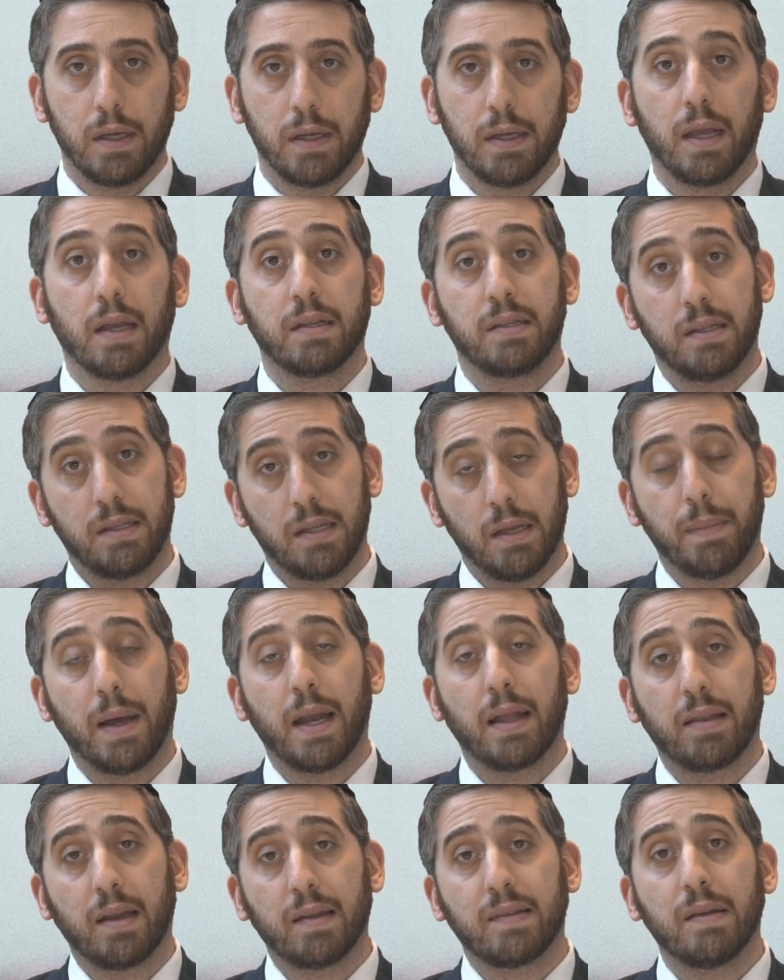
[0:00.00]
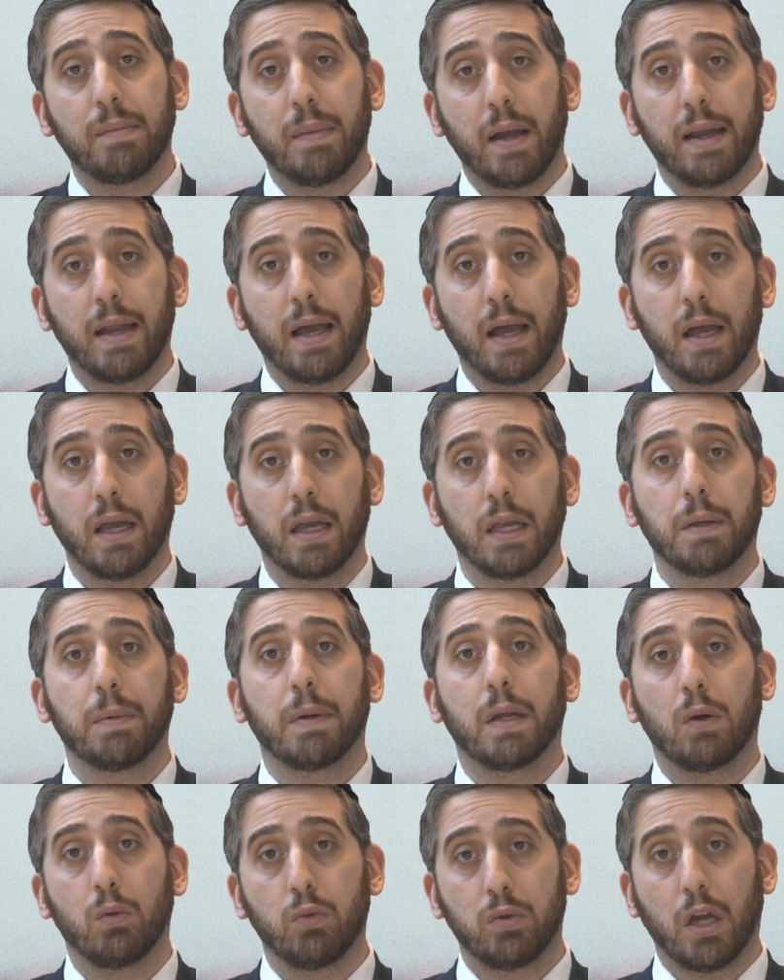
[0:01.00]
Y así semana tras semana
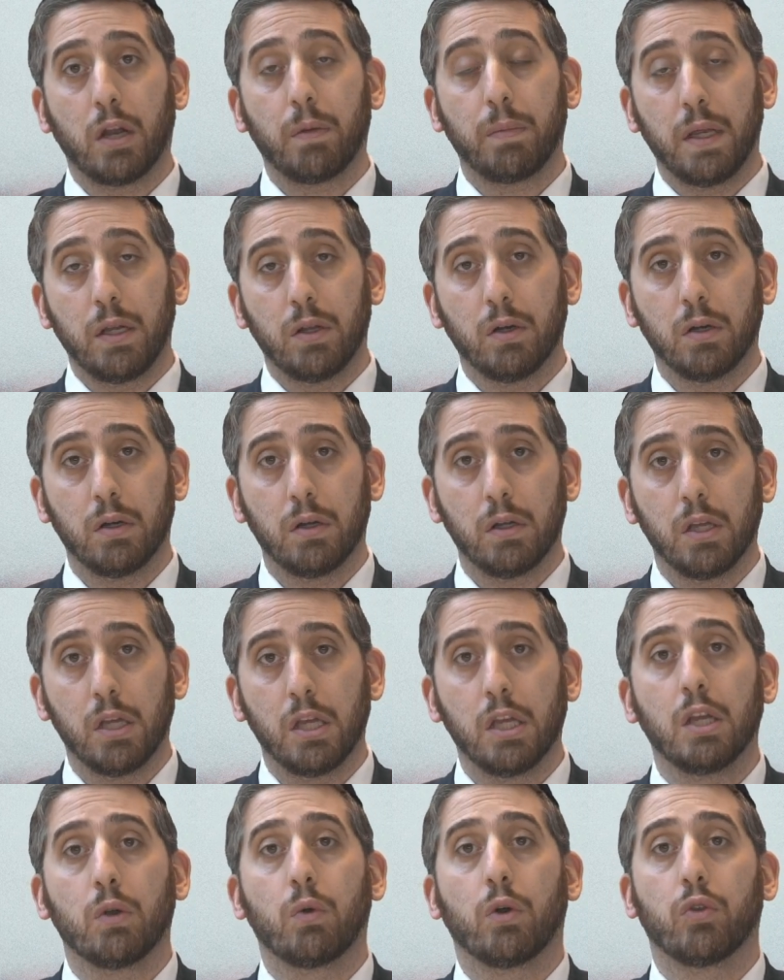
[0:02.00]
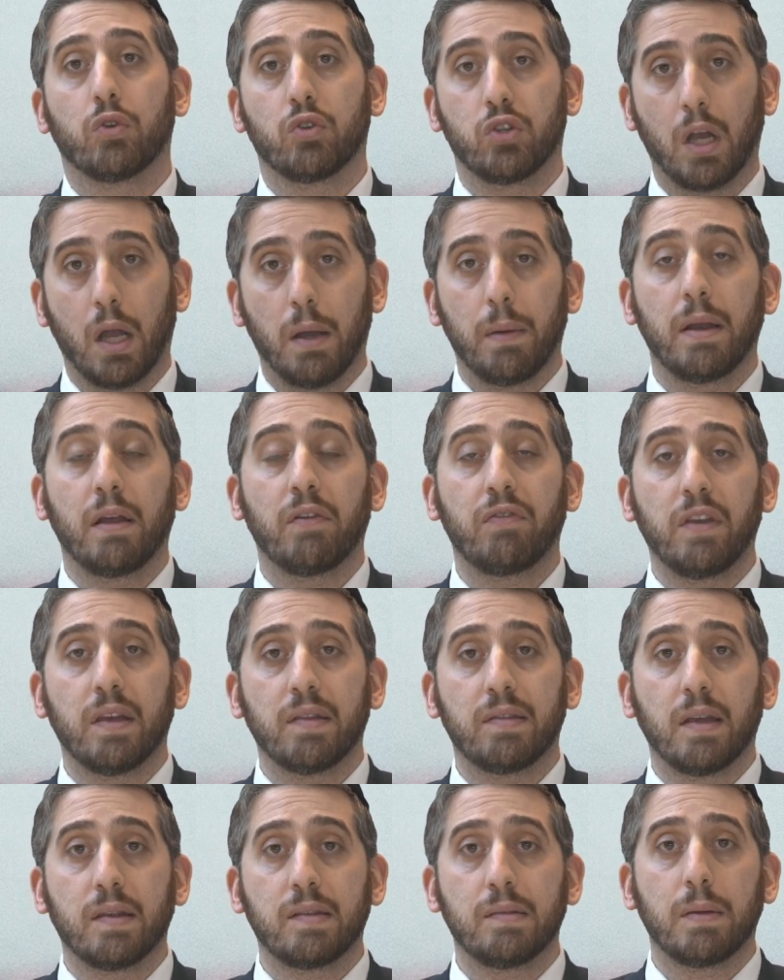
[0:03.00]
iban a juntar vino. Cuando llegaba la
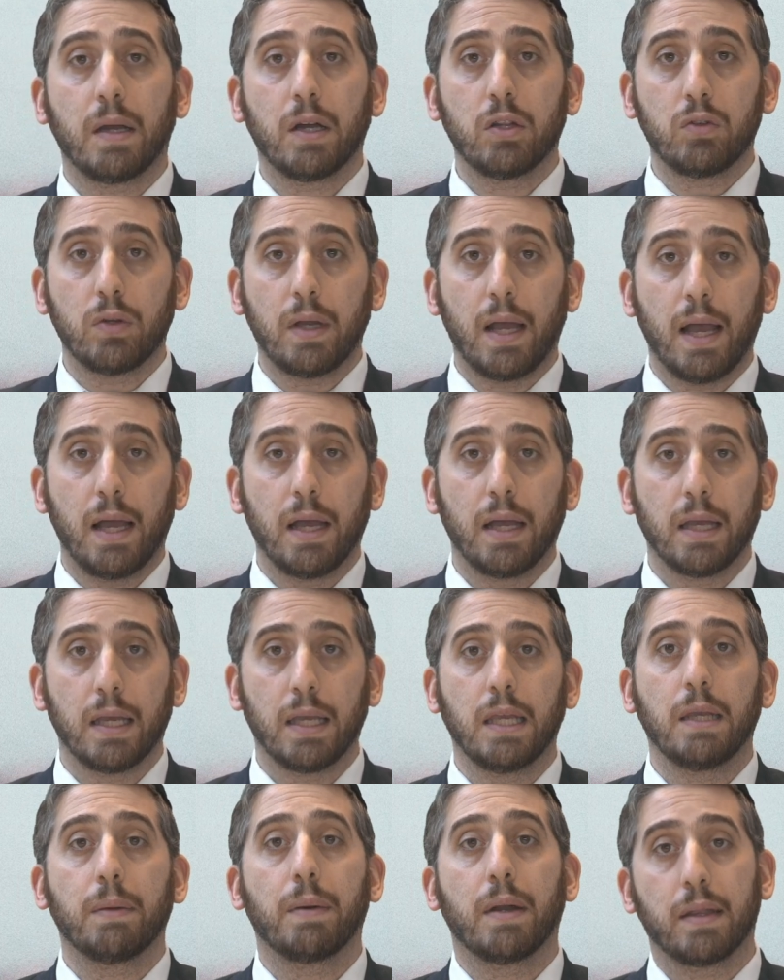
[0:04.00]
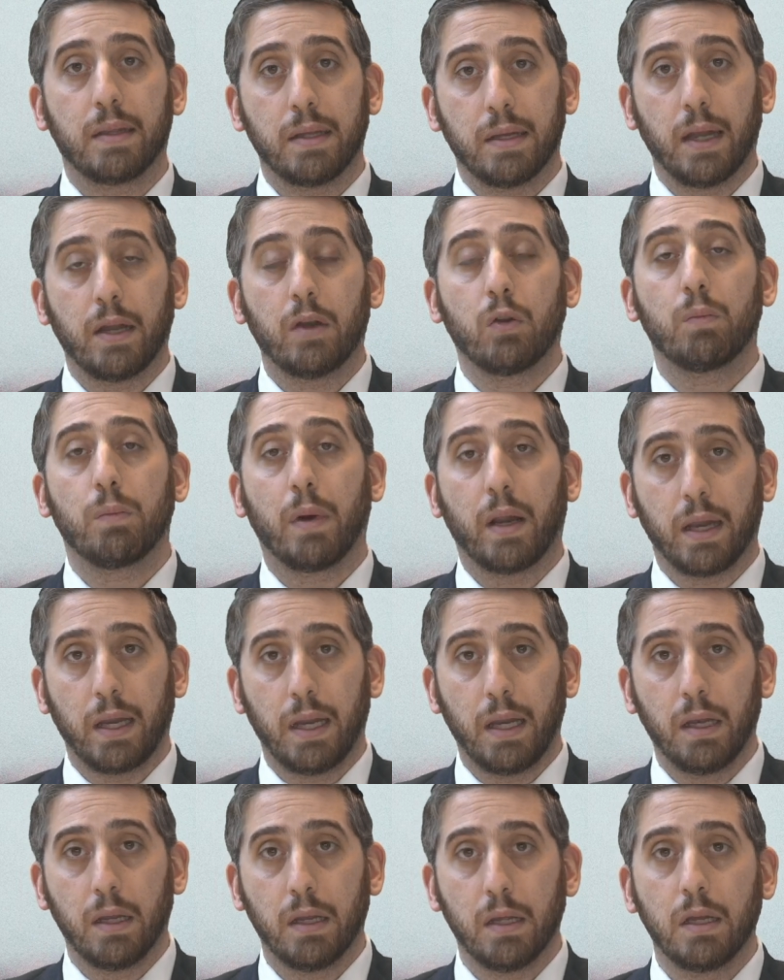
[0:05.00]
fiesta de Simchat Torah, iban a tener un
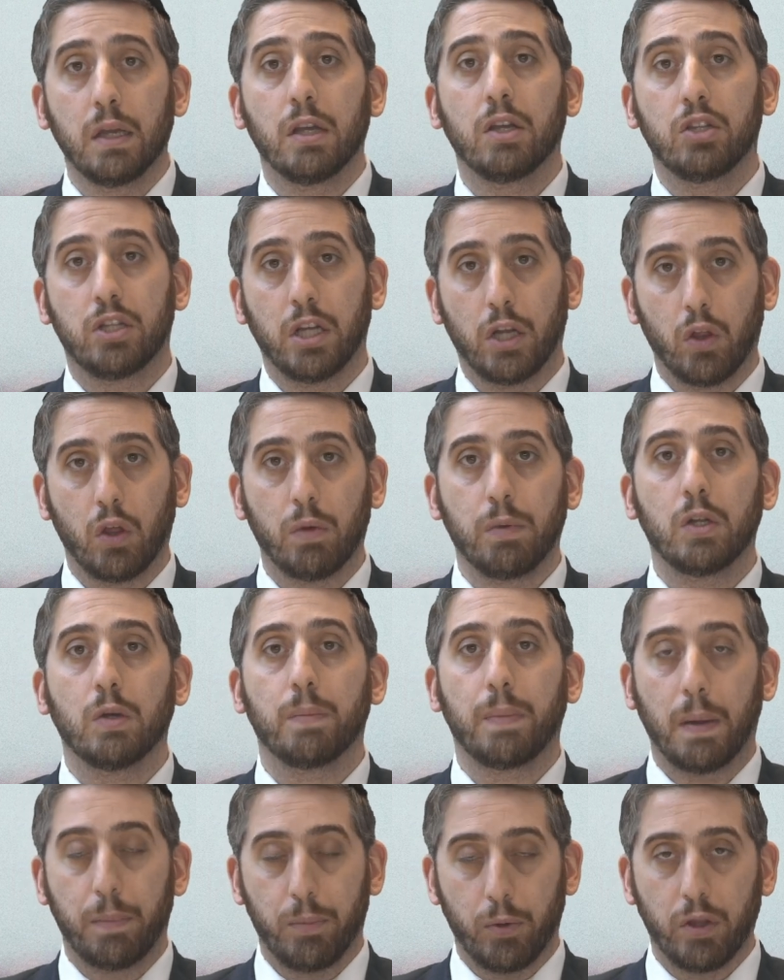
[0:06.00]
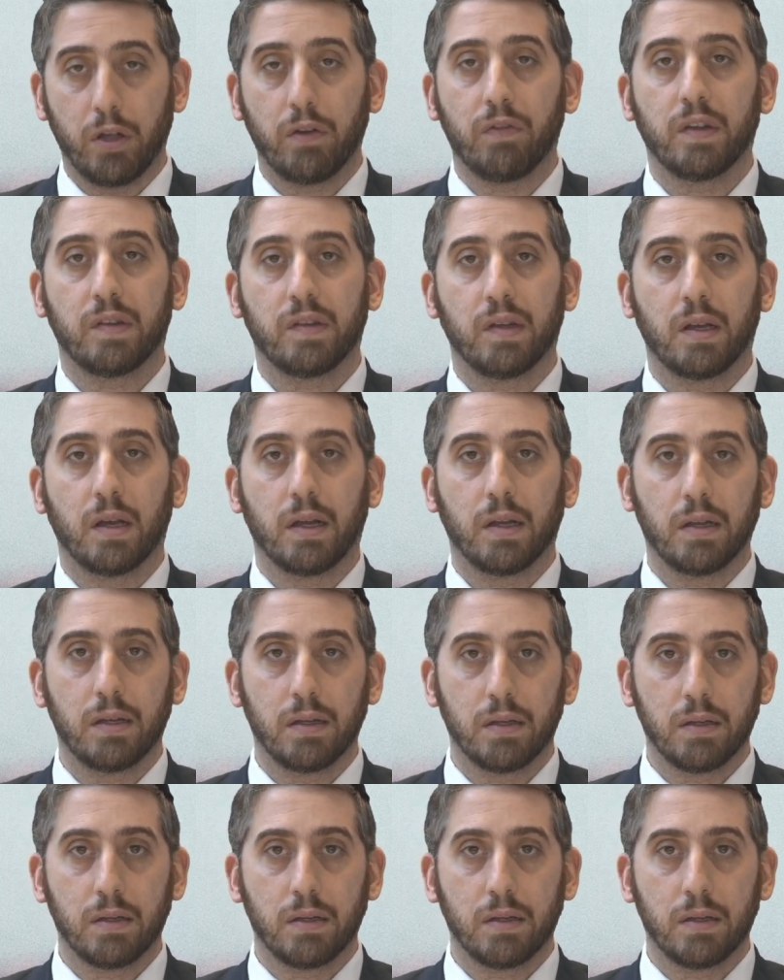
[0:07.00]
barril lleno de vino para poder festejar.